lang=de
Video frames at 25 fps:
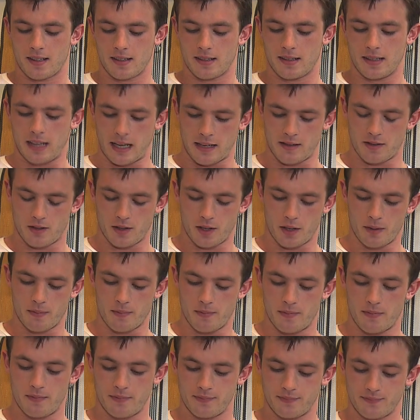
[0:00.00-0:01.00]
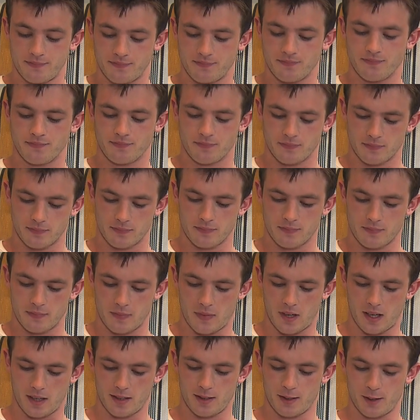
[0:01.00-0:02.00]
Dein Tom.
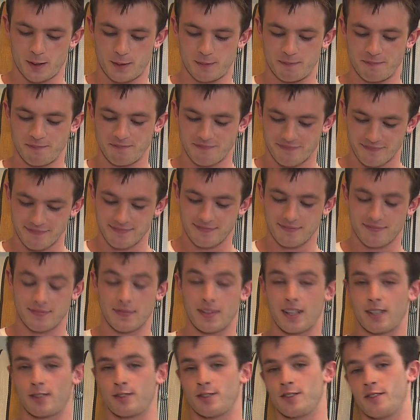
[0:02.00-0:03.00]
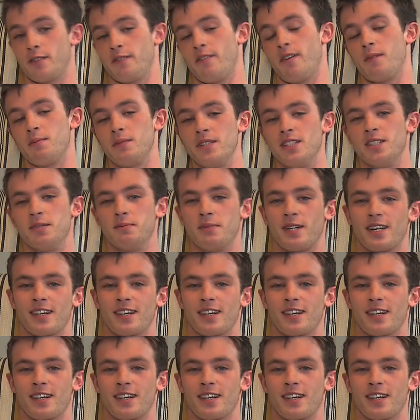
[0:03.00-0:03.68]
Ja, Tom. Das ist eine Familie.